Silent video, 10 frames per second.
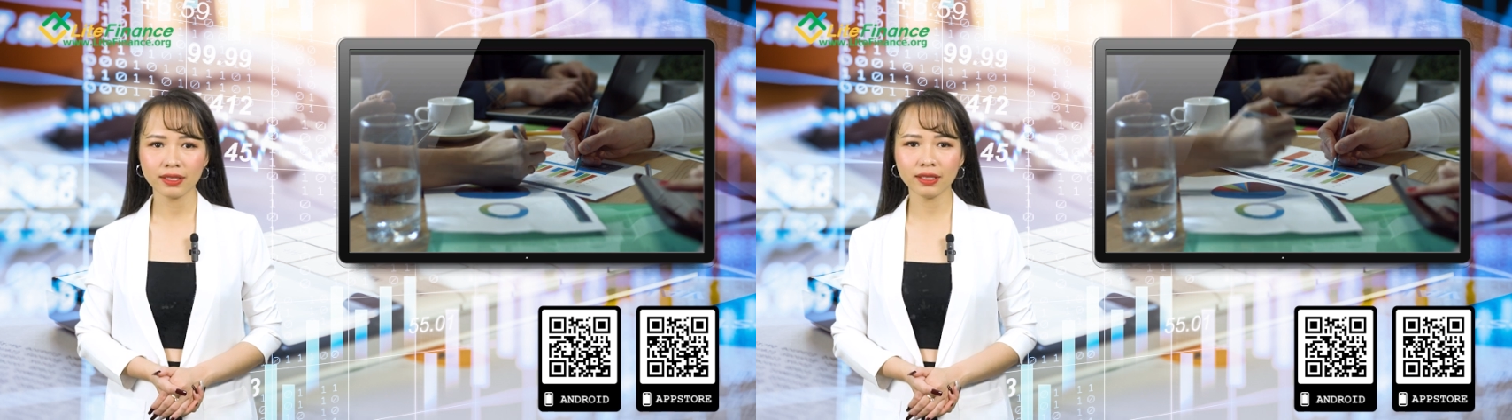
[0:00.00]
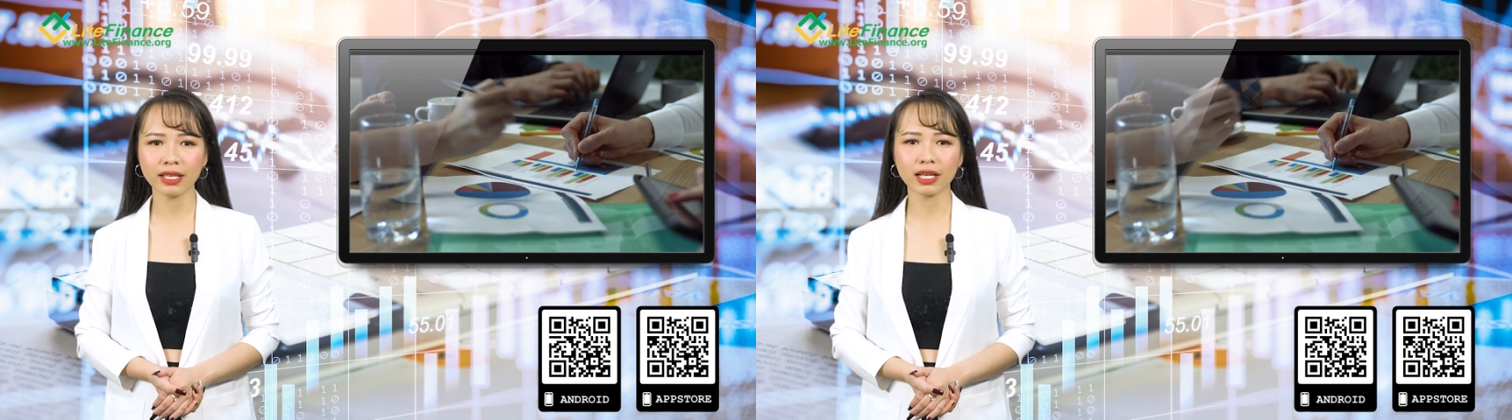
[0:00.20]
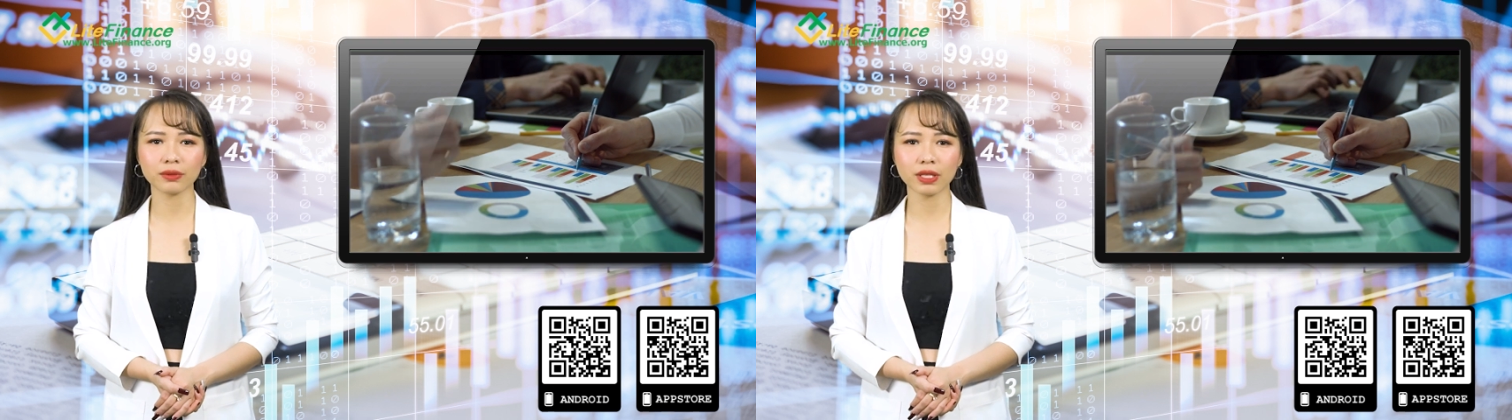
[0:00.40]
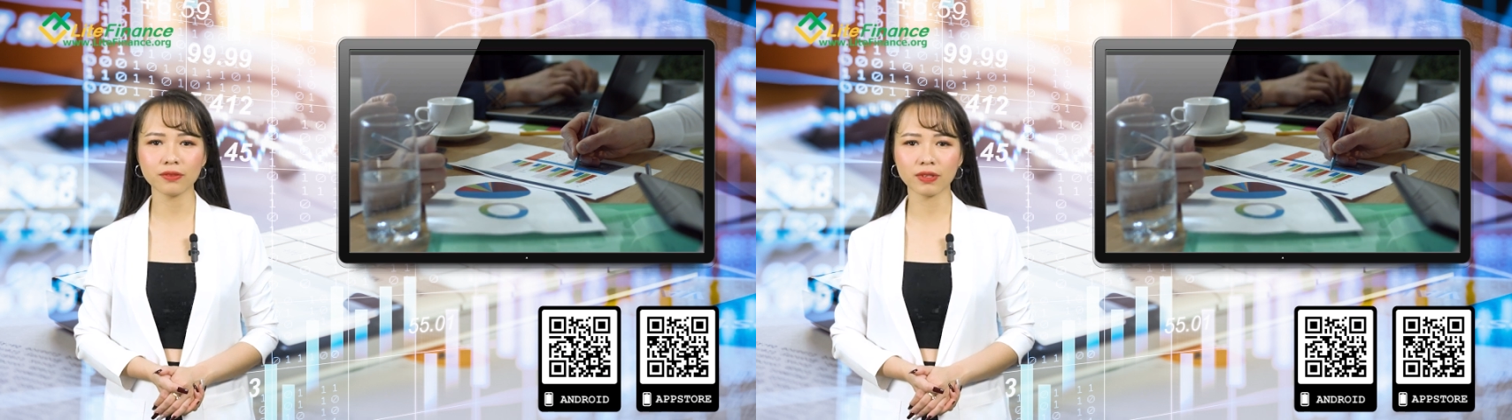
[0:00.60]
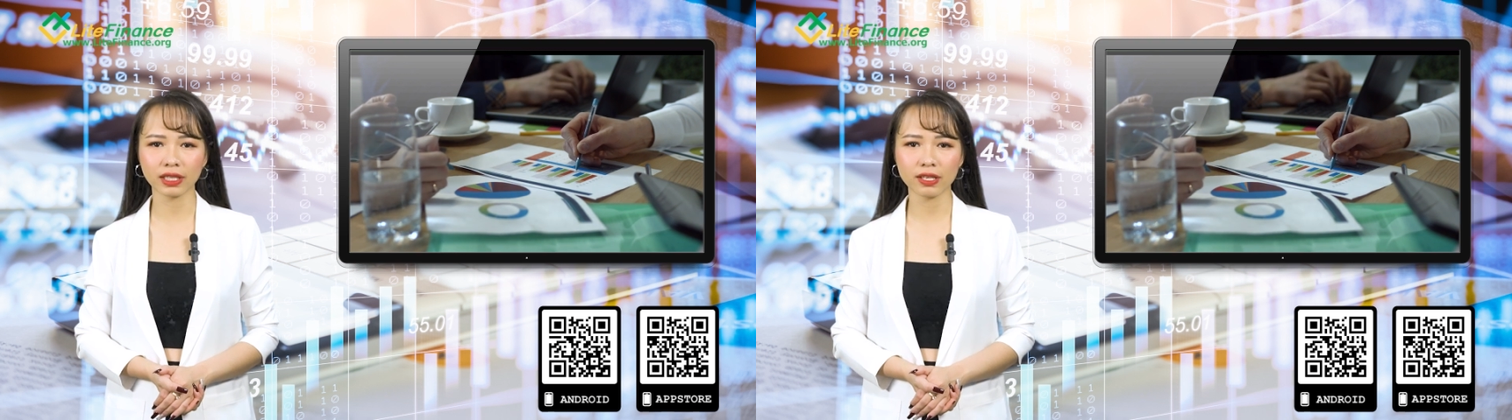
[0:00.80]
nhưng nhà đầu
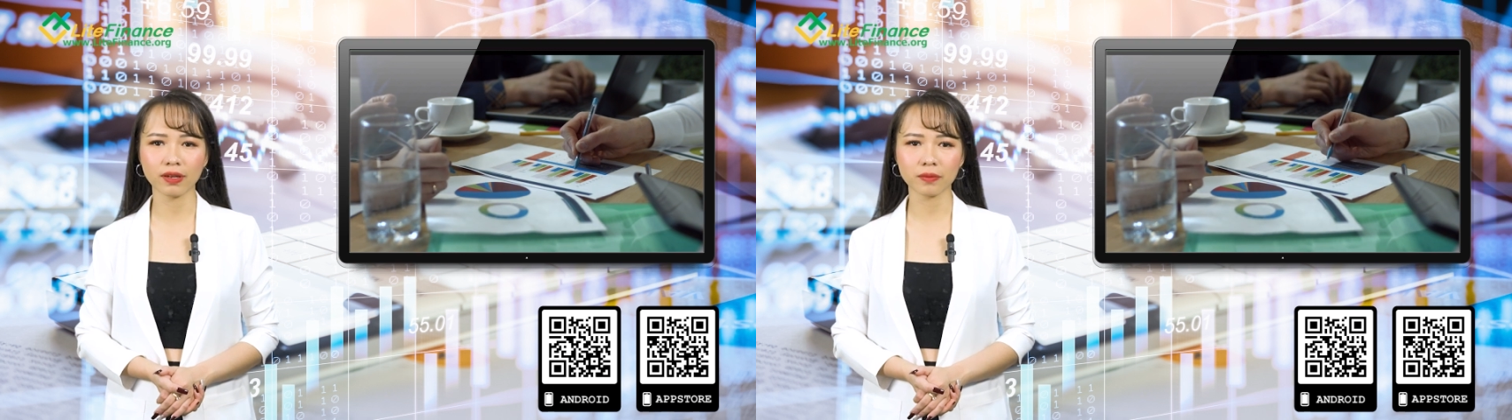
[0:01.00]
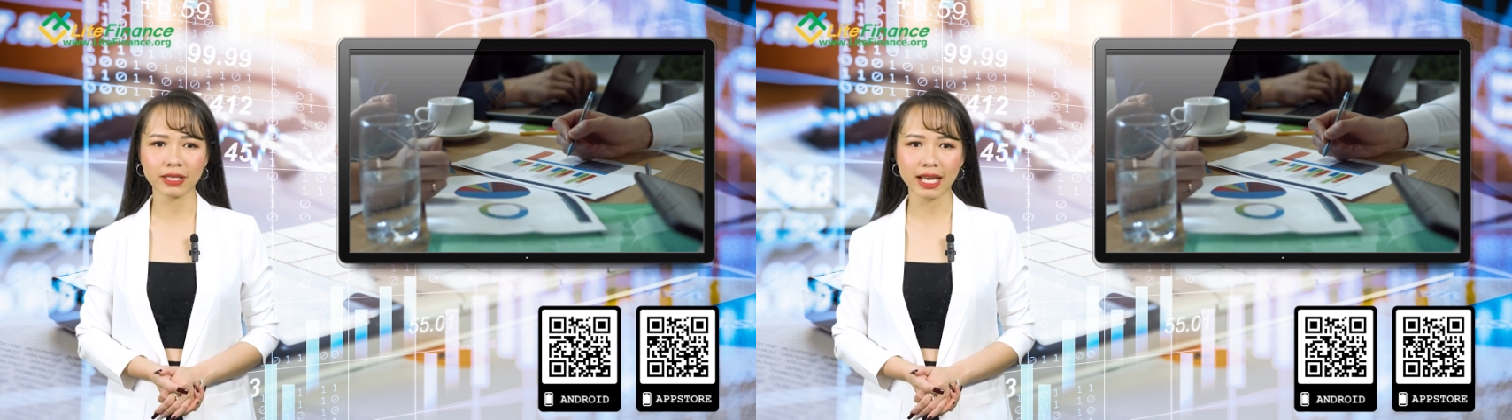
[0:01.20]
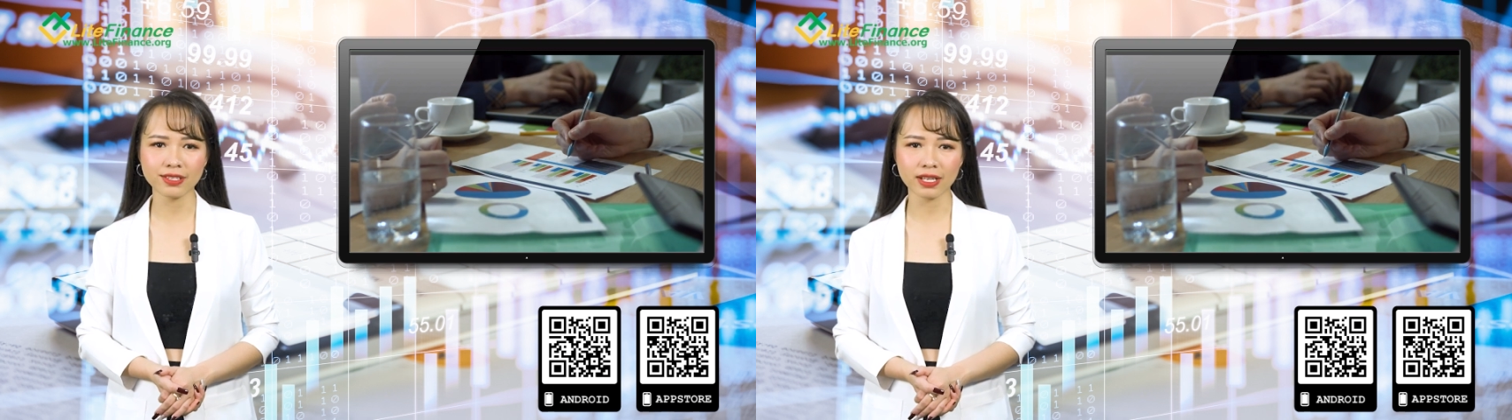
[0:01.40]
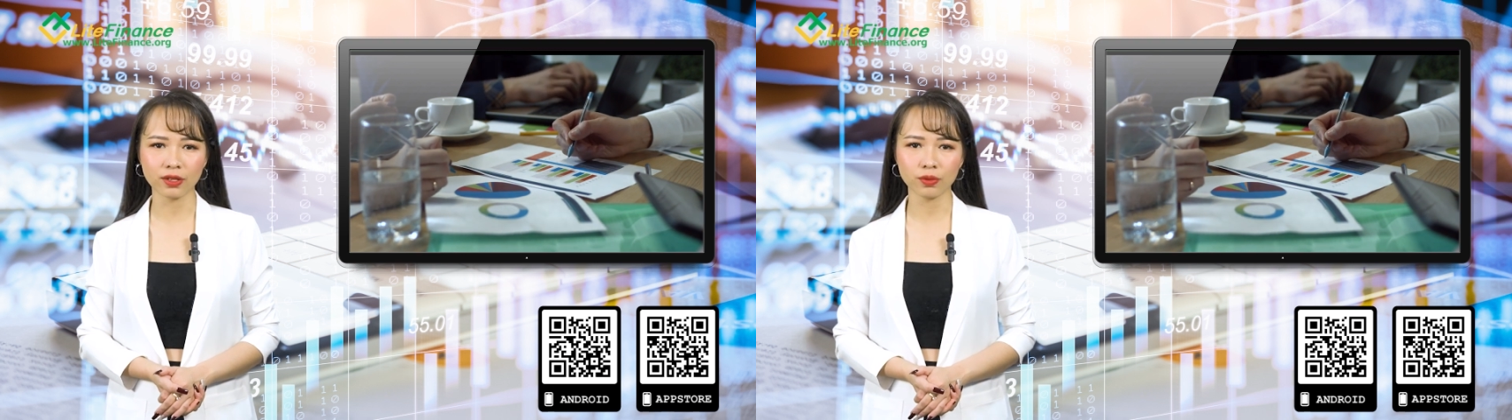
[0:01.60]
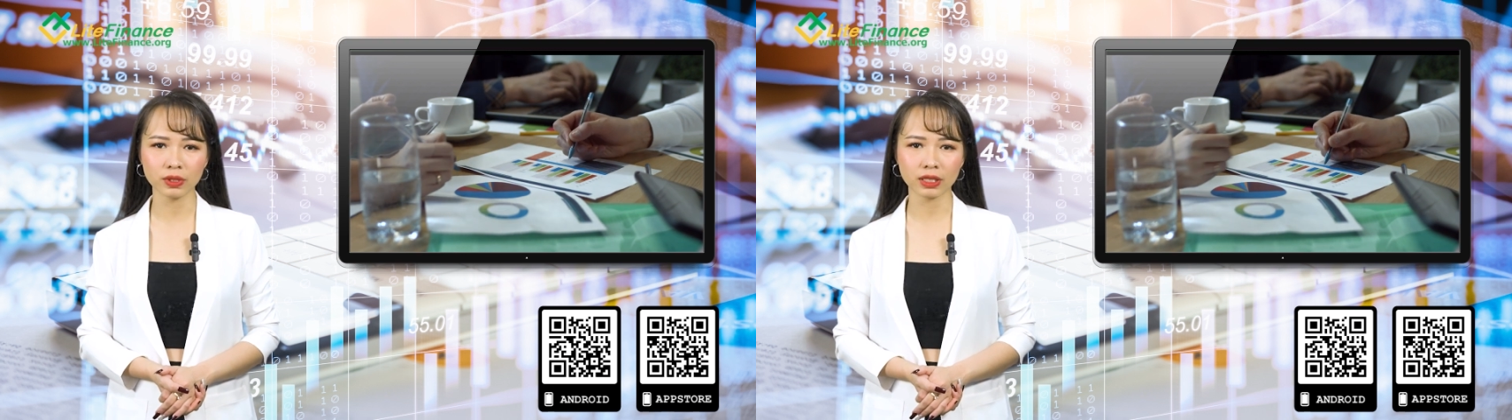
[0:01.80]
tư vẫn kỳ vọng giá
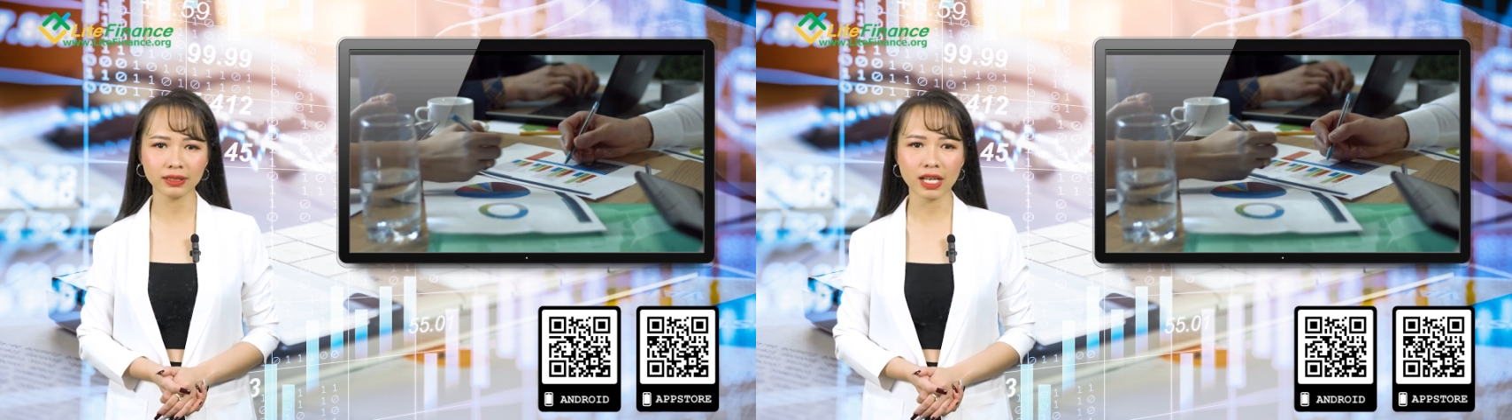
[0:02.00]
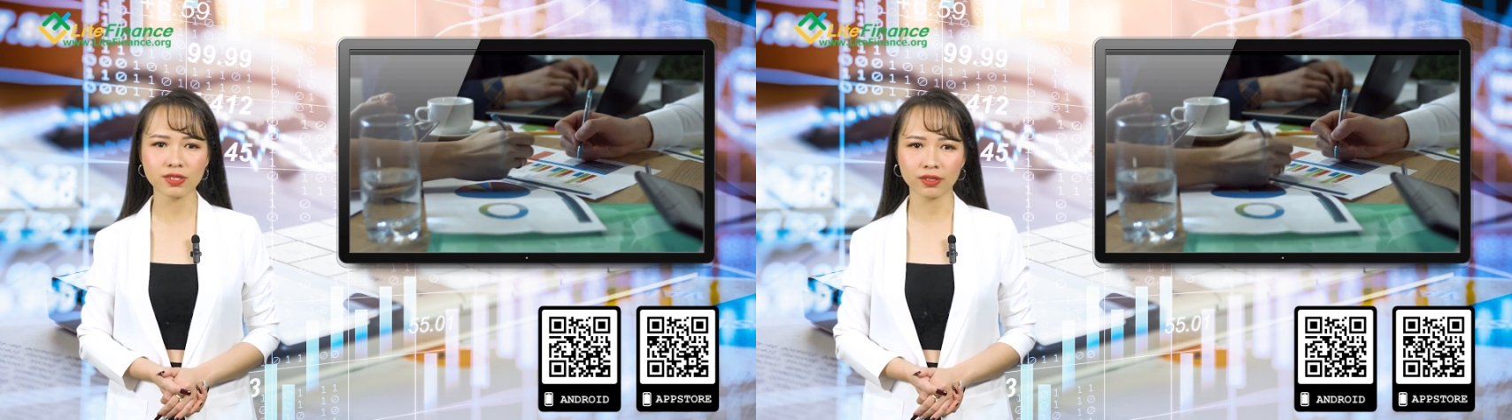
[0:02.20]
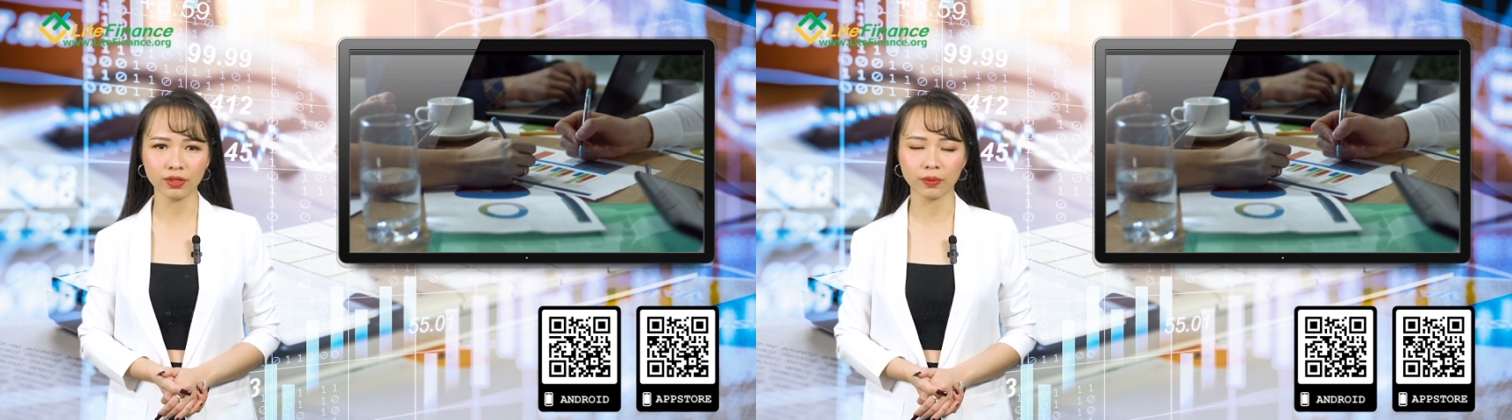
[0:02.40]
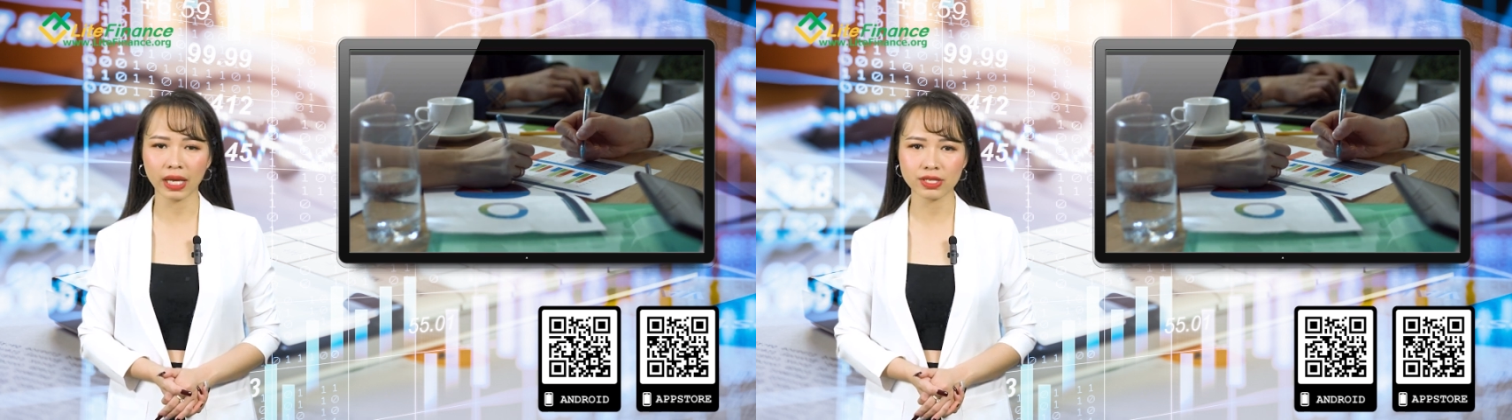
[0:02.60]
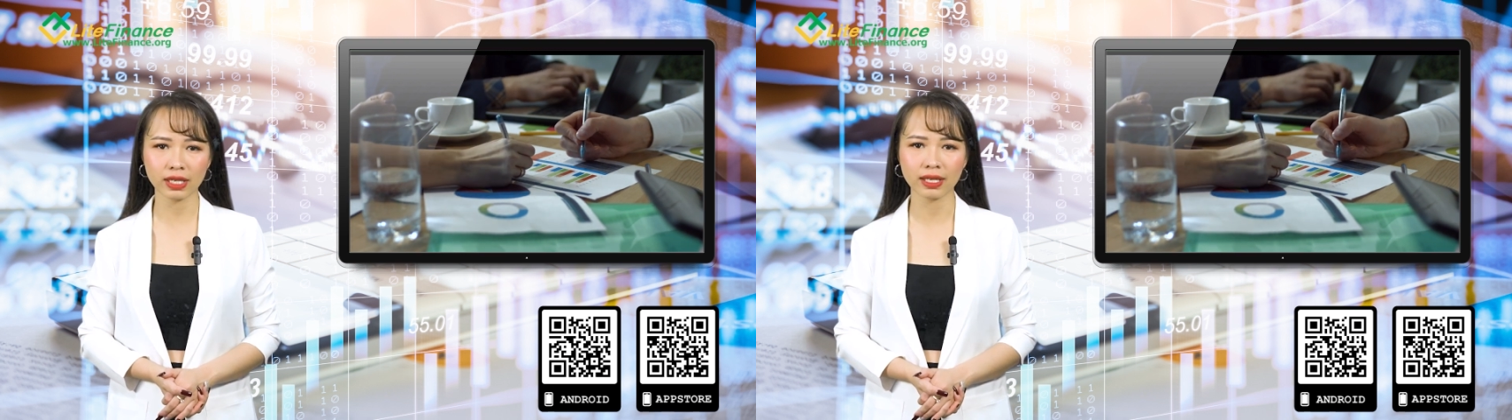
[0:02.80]
sẽ đúng hướng nên sử dụng
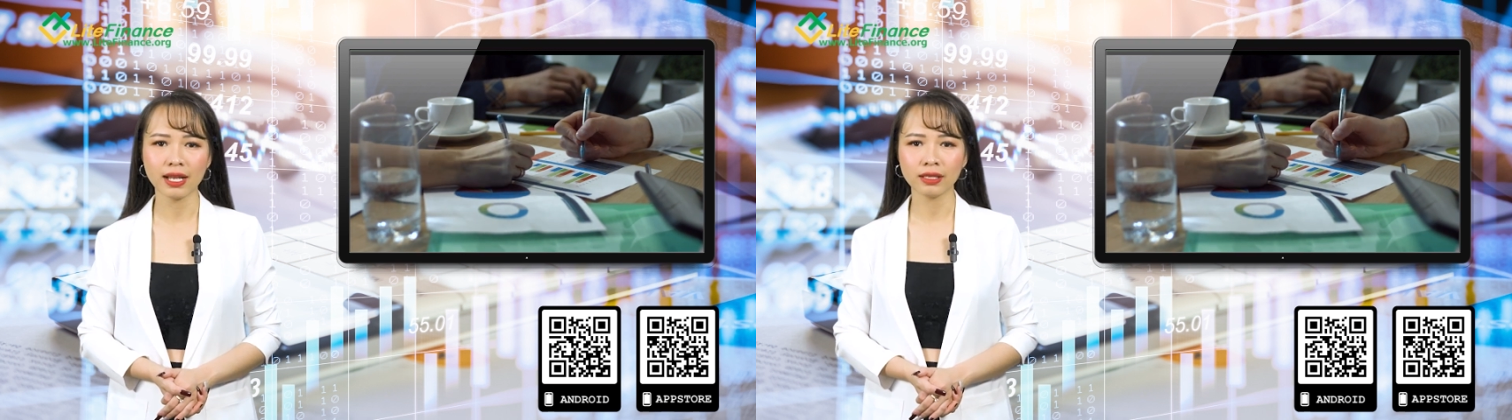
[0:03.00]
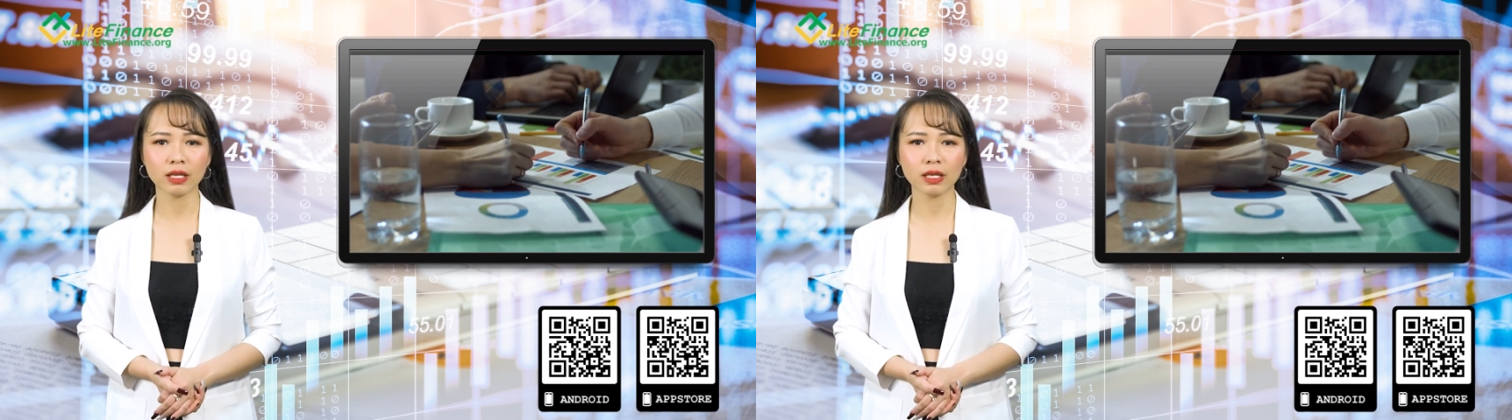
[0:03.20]
hedging